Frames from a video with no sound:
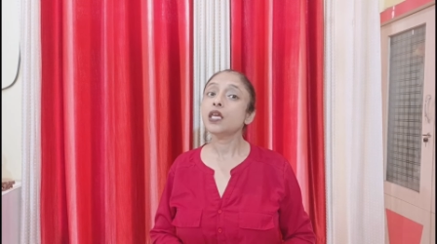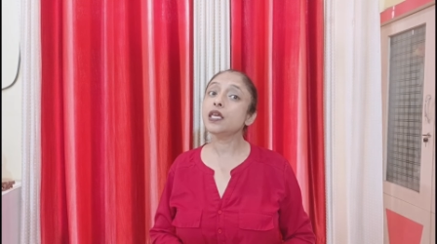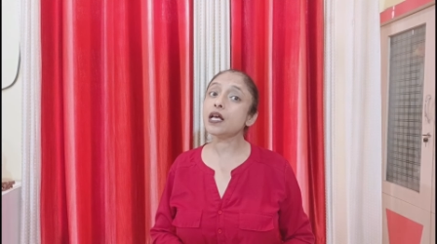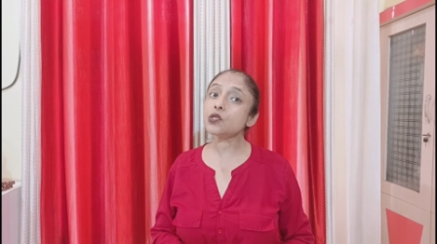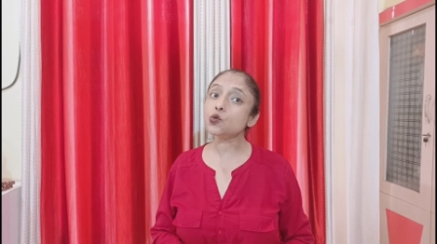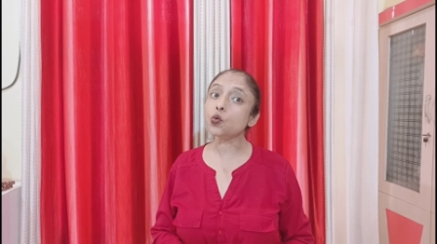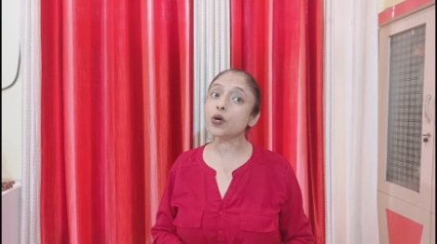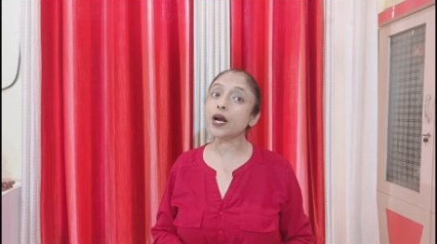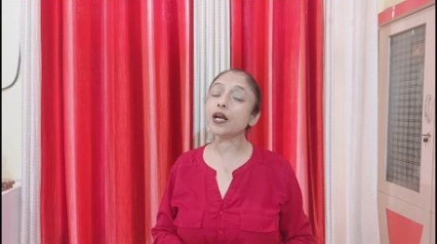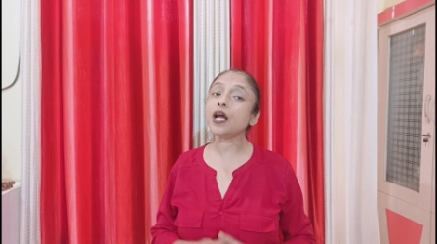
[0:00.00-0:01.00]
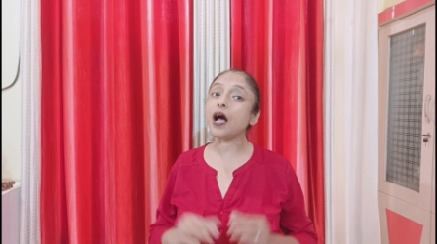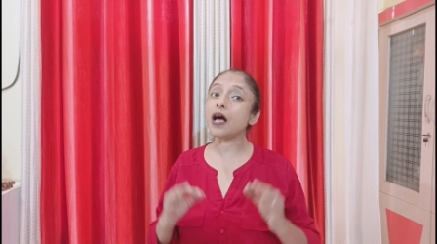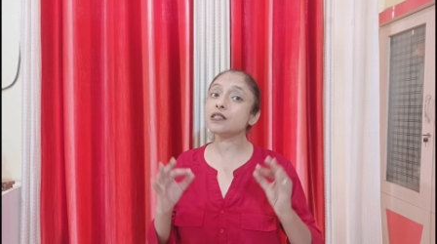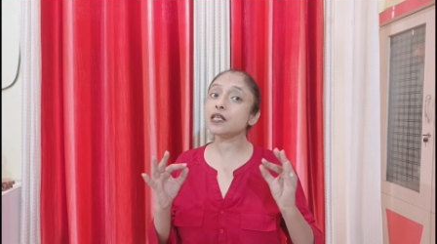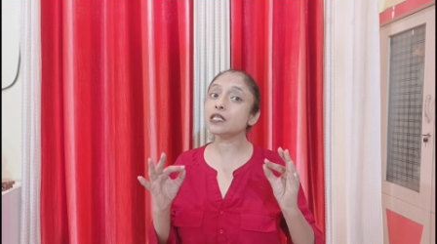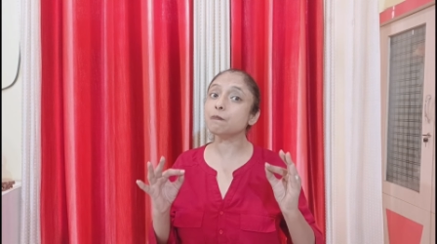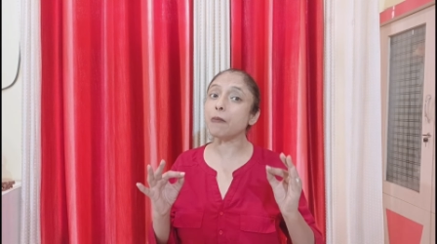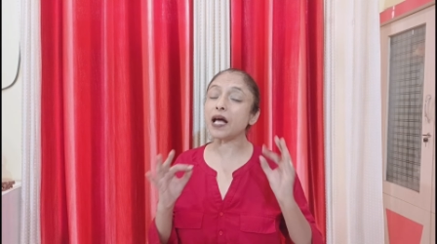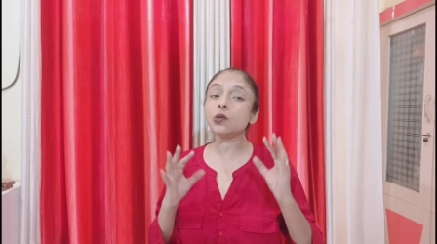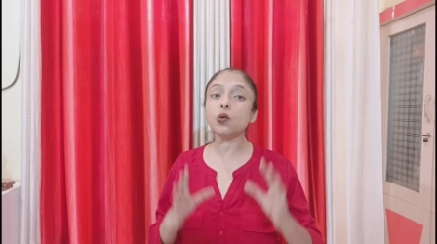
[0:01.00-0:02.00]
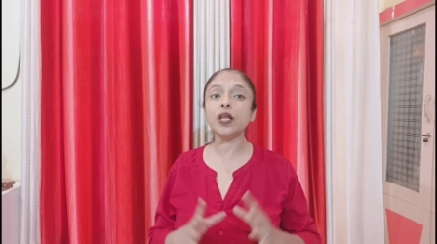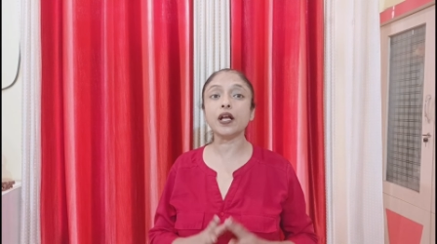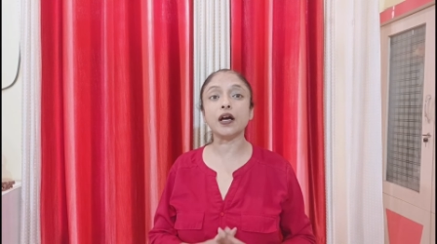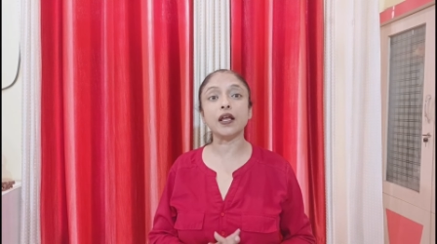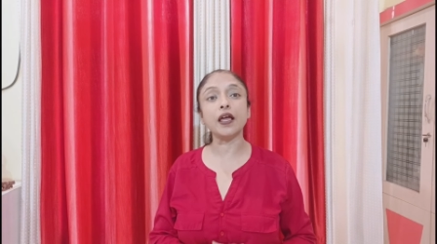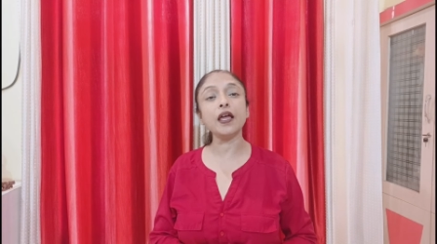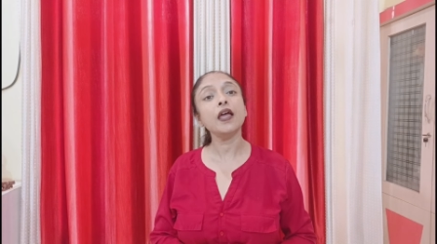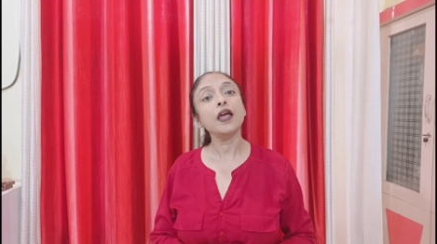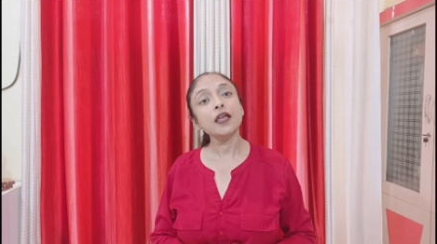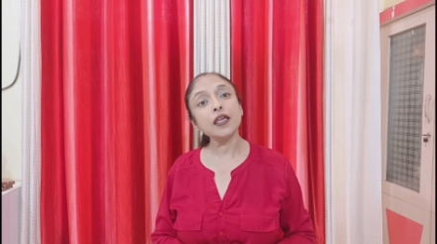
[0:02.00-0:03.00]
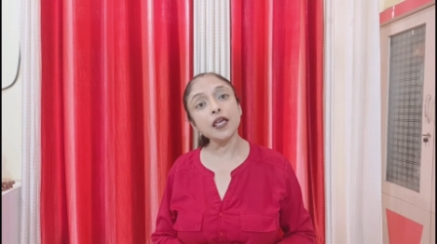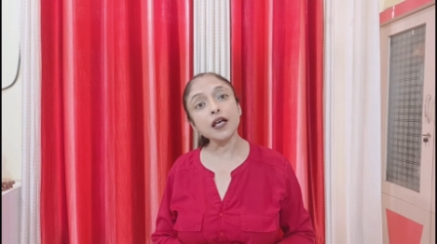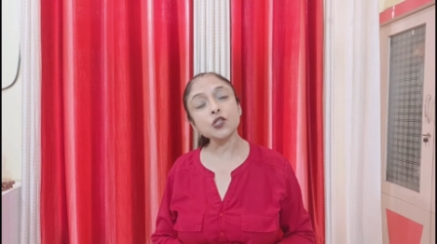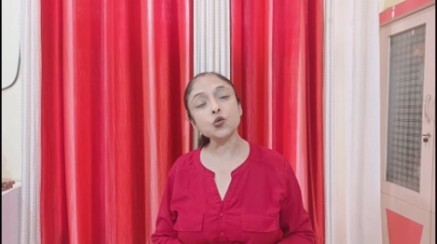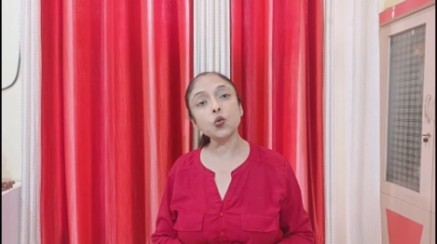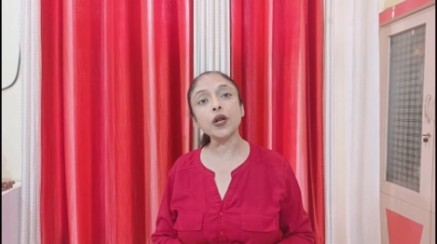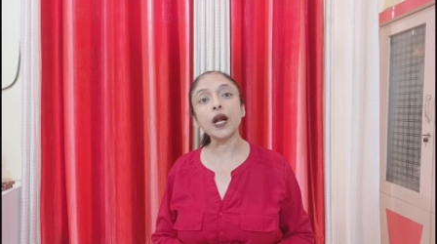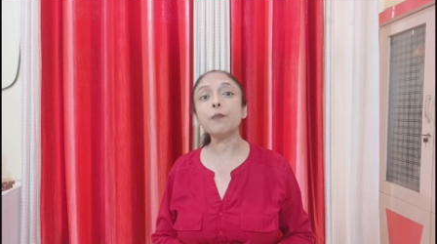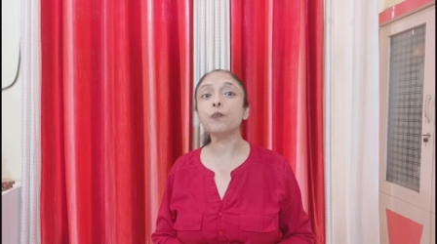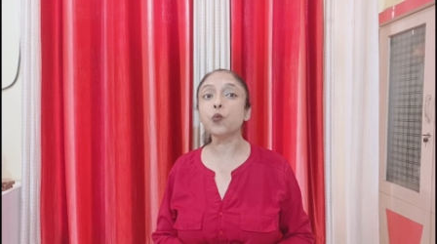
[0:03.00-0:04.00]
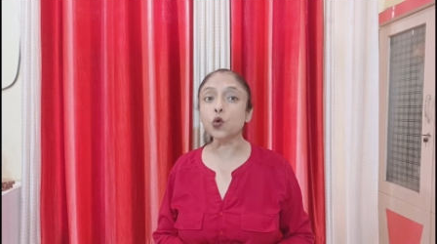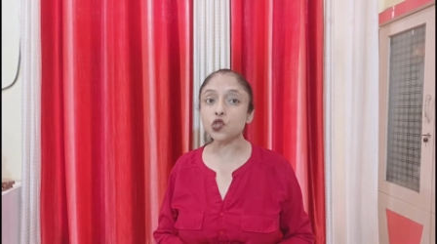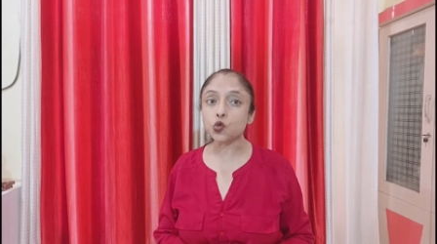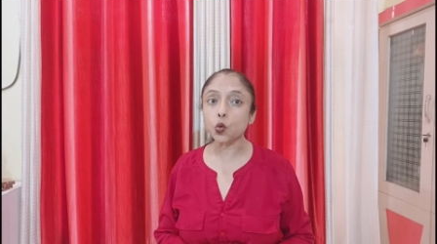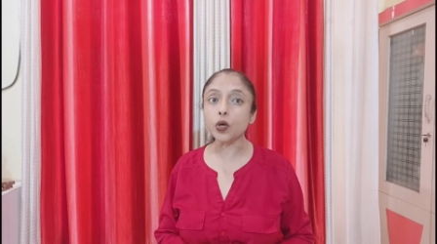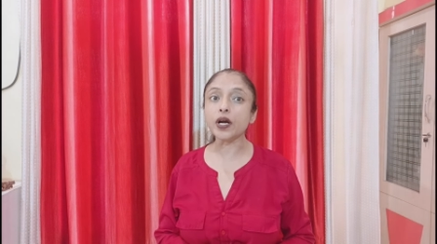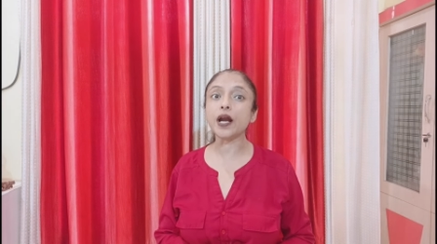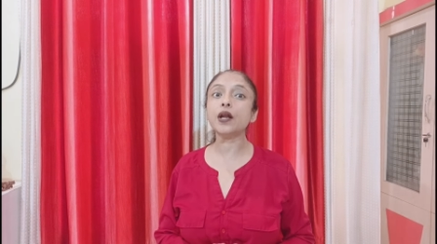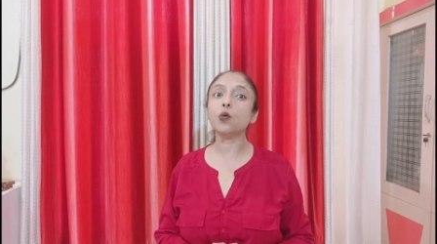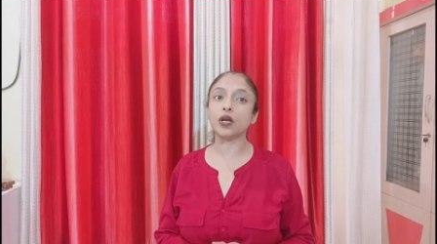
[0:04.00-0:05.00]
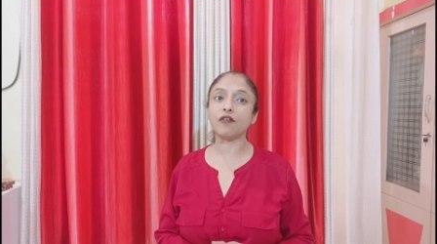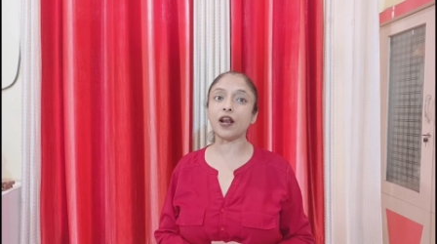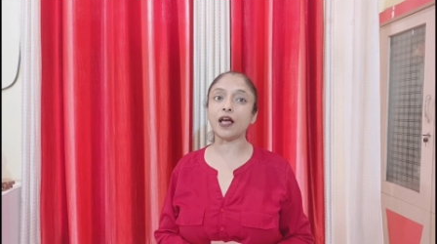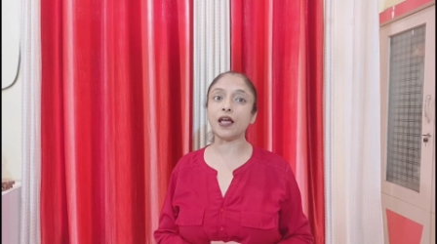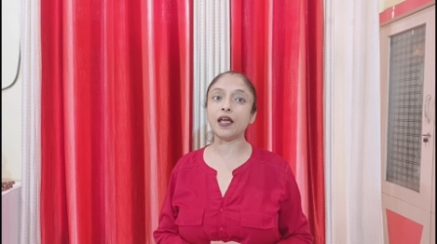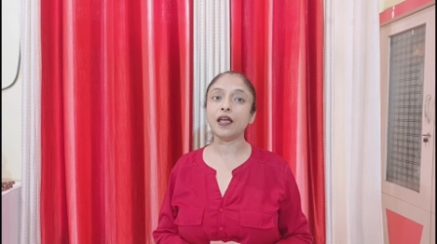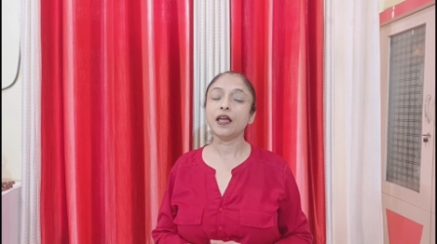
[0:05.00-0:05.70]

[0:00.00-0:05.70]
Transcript: यह सूर्य ग्रहण खास इस बात को लेकर है कि यह सूर्य ग्रहण पूर्ण सूर्य ग्रहण होने वाला है